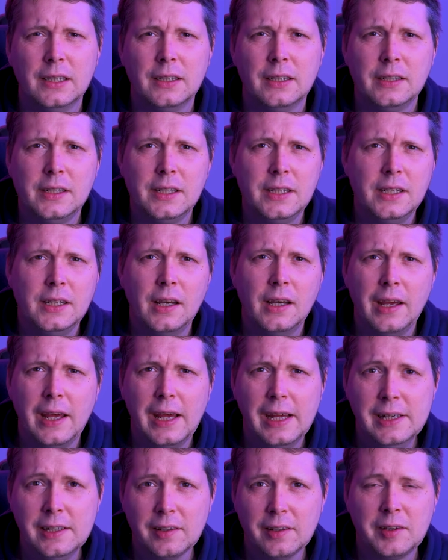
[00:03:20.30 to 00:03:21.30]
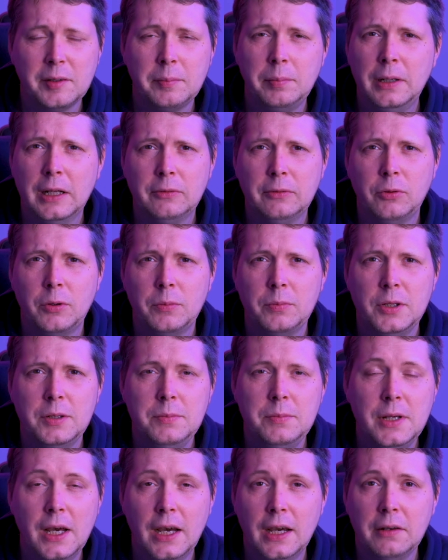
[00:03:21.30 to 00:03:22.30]
Die älteste Plattform, die
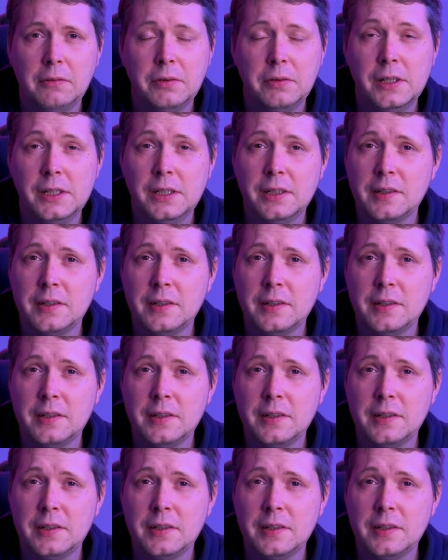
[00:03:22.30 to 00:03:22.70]
mir einfällt,